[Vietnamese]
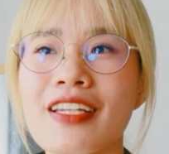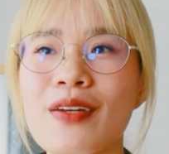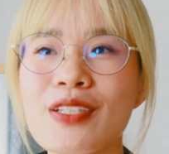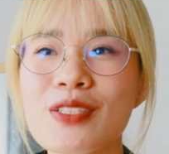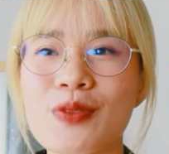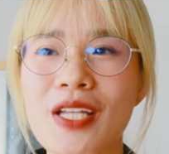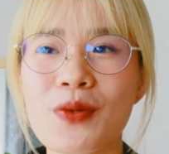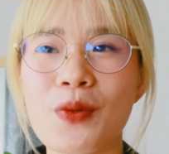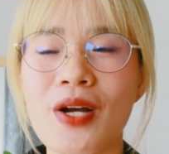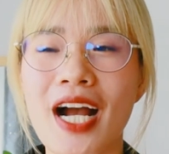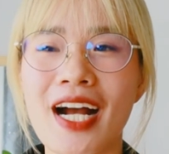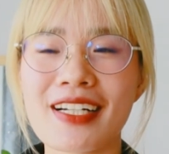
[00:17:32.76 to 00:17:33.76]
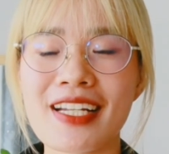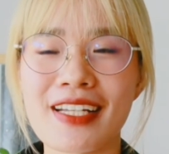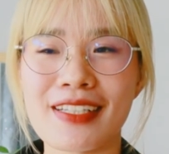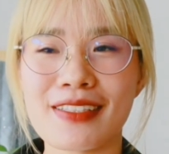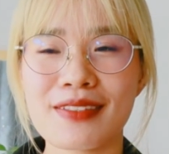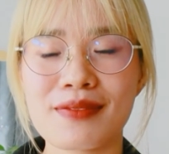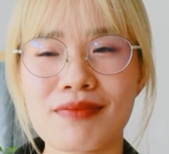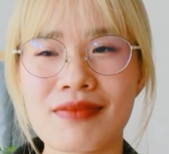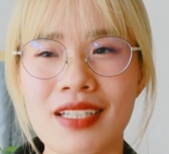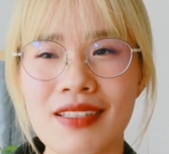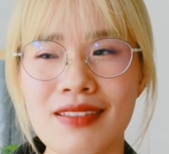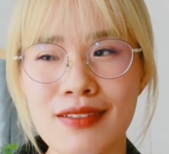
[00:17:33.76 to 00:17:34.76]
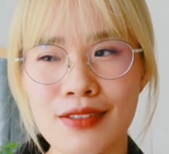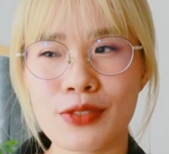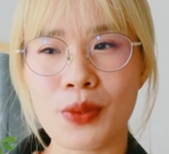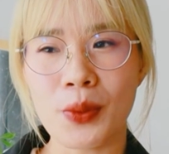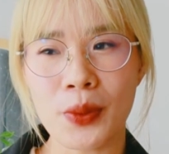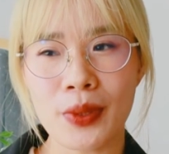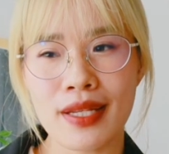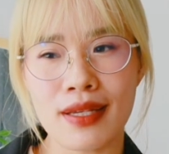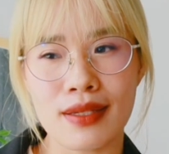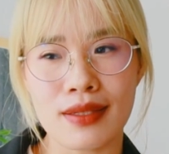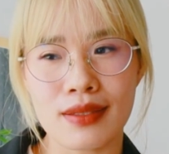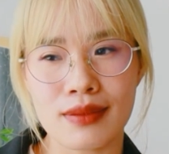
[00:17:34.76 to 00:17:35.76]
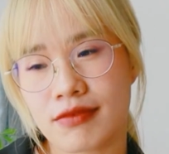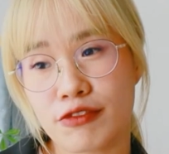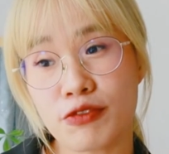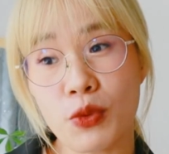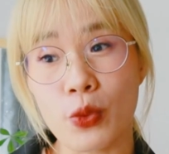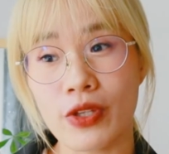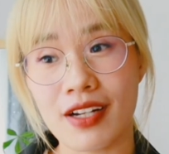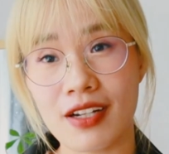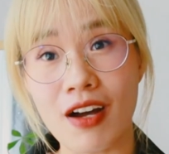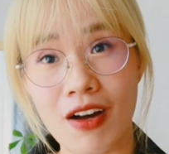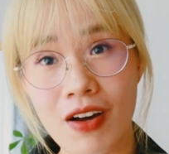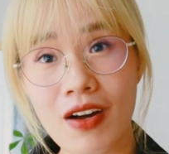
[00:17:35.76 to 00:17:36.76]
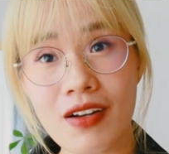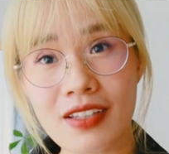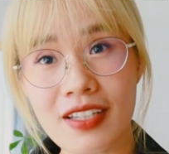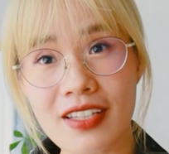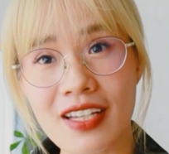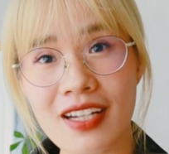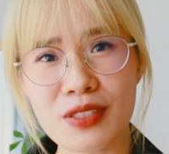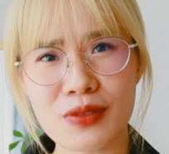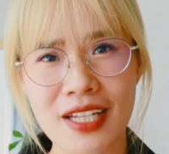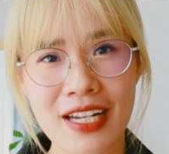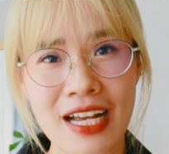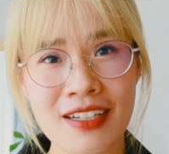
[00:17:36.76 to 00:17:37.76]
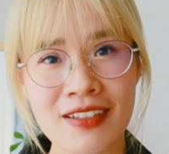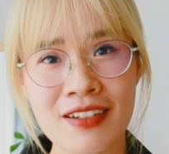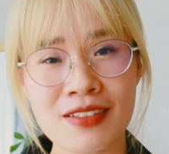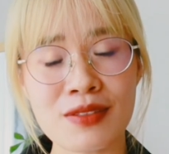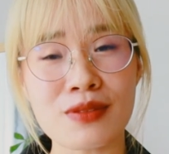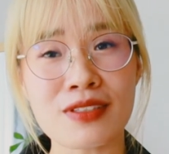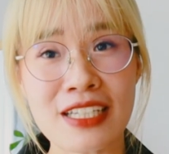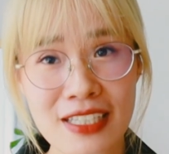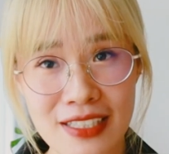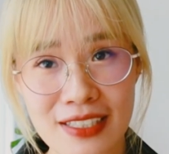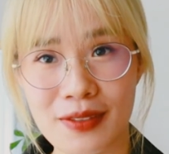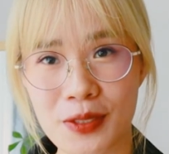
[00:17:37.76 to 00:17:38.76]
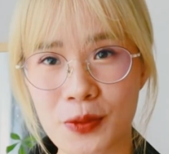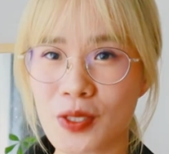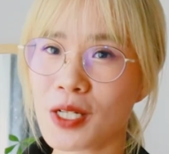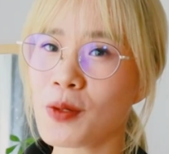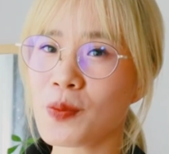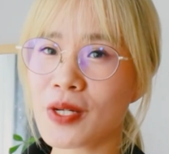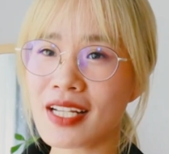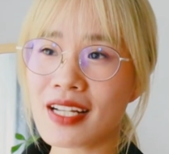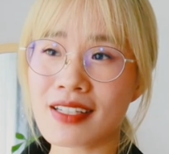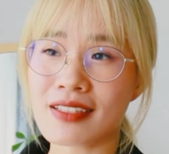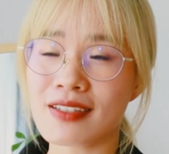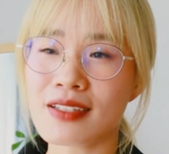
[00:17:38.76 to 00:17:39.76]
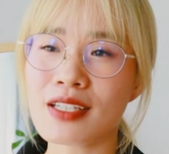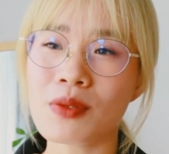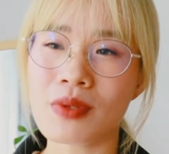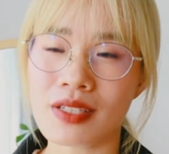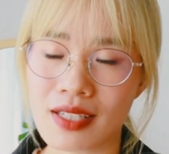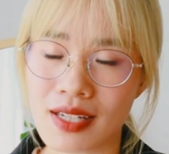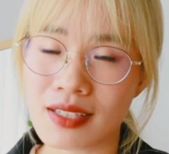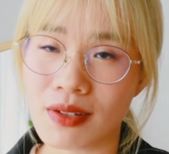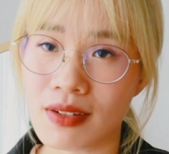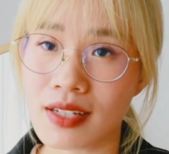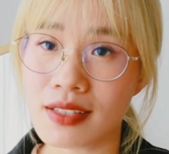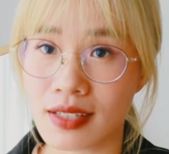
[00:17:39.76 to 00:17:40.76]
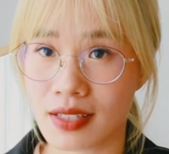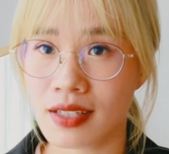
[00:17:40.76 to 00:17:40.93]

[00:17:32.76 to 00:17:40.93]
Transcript: nếu như chúng ta cố gắng để để từ chối để phủ nhận nó thì nghĩa là chúng ta đang hơi tự ti và chúng ta không nghĩ là những điều người ta đang nói là thật